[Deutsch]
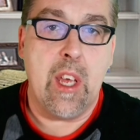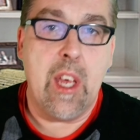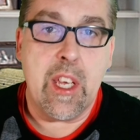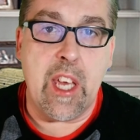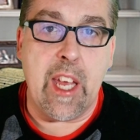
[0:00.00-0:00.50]

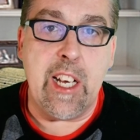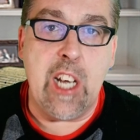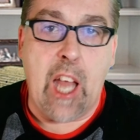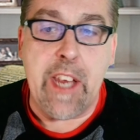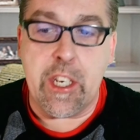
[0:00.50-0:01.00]
gegen
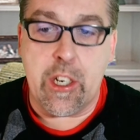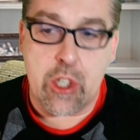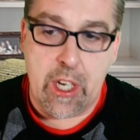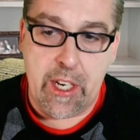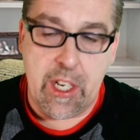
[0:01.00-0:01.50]

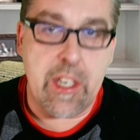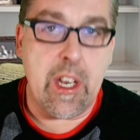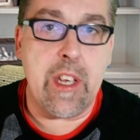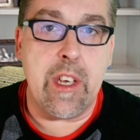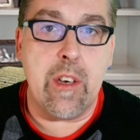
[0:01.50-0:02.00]
gleichgeschlechtlicher
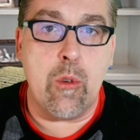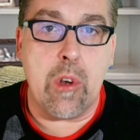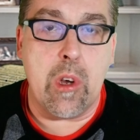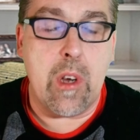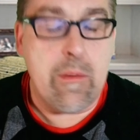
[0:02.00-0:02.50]
Ehe
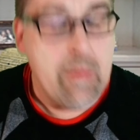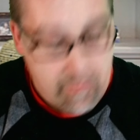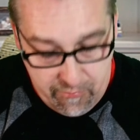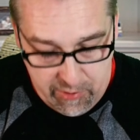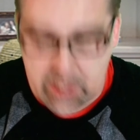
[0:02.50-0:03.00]
oder
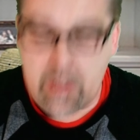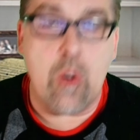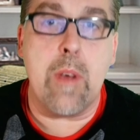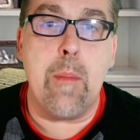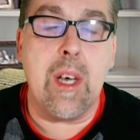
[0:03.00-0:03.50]
was
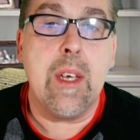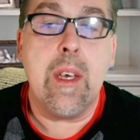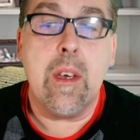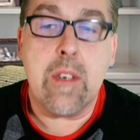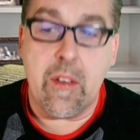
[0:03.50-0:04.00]
auch immer,
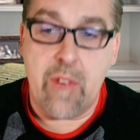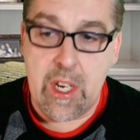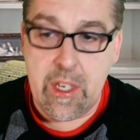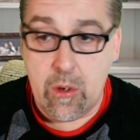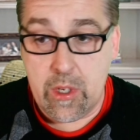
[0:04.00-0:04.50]
da werde
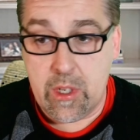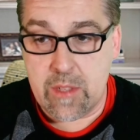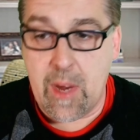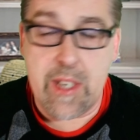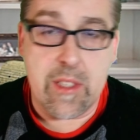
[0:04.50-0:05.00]
ich euch jetzt
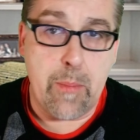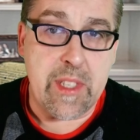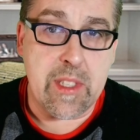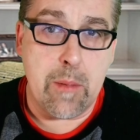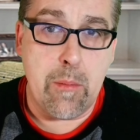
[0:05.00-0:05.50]
mal eines
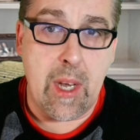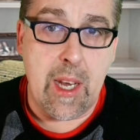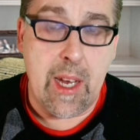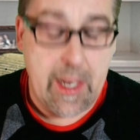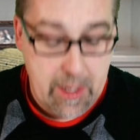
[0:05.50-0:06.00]
Besseren
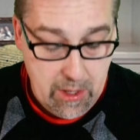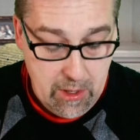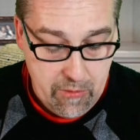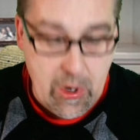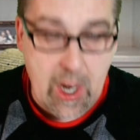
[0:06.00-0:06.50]
belehren,
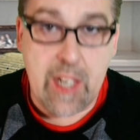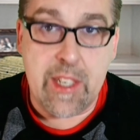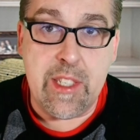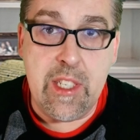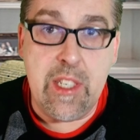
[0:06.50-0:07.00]
für alle
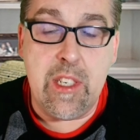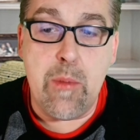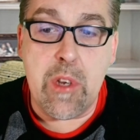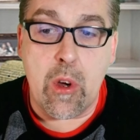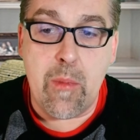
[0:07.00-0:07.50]
die, die
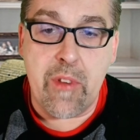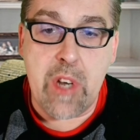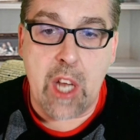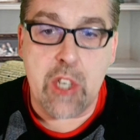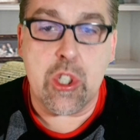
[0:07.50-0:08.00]
mich auch immer
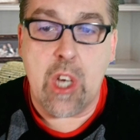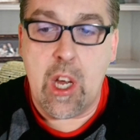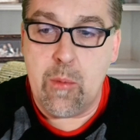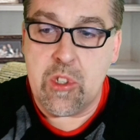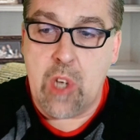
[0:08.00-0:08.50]
wieder
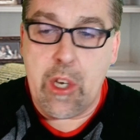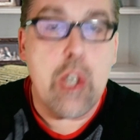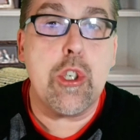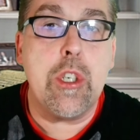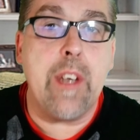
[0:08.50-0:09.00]
anschreiben und sagen, ja,
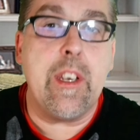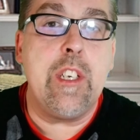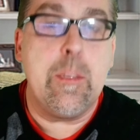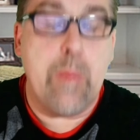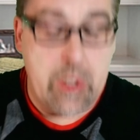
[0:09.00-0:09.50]
es steht ja
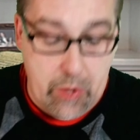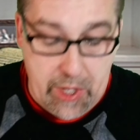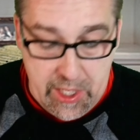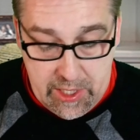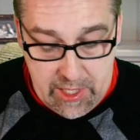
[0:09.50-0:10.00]

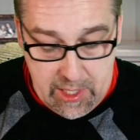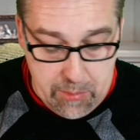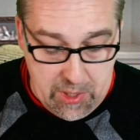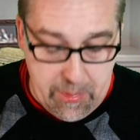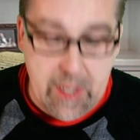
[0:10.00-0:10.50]
diesbezüglich nichts in der
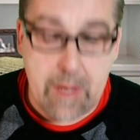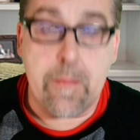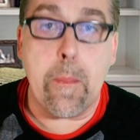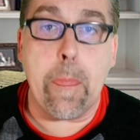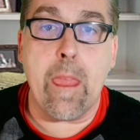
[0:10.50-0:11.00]
Bibel,
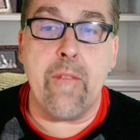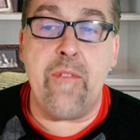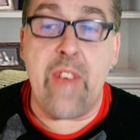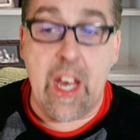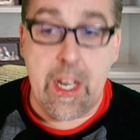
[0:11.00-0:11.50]

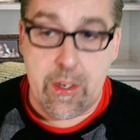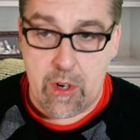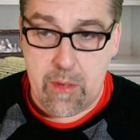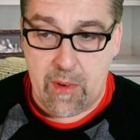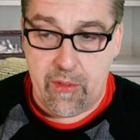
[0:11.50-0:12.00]
werde ich
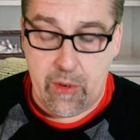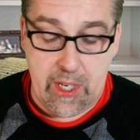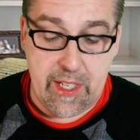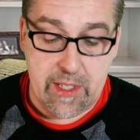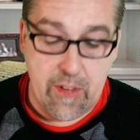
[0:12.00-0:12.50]
euch mal
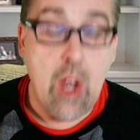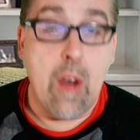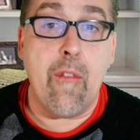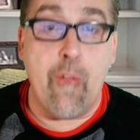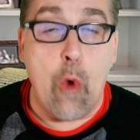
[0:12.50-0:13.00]
vorlesen,
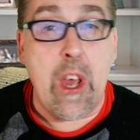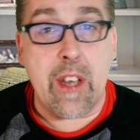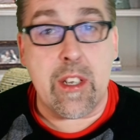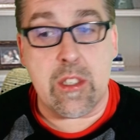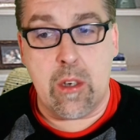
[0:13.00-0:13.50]
woher
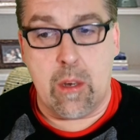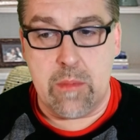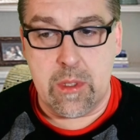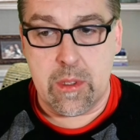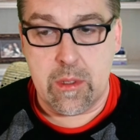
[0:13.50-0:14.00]
das kommt